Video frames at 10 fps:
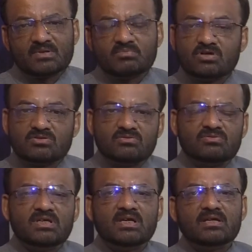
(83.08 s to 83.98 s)
बहुत
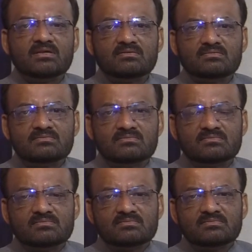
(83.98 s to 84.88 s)
ज़रूरी है
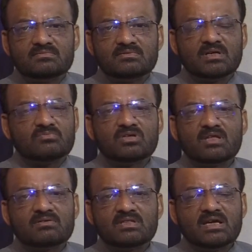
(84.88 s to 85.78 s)
कि हम
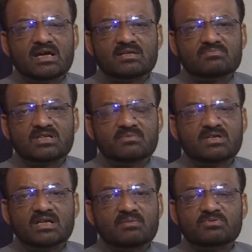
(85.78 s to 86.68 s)
खुदावंद आलम से
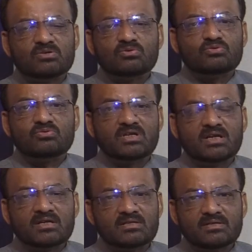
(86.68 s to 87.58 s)
अपने रबते को
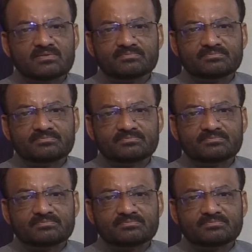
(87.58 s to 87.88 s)
टूटने ना दें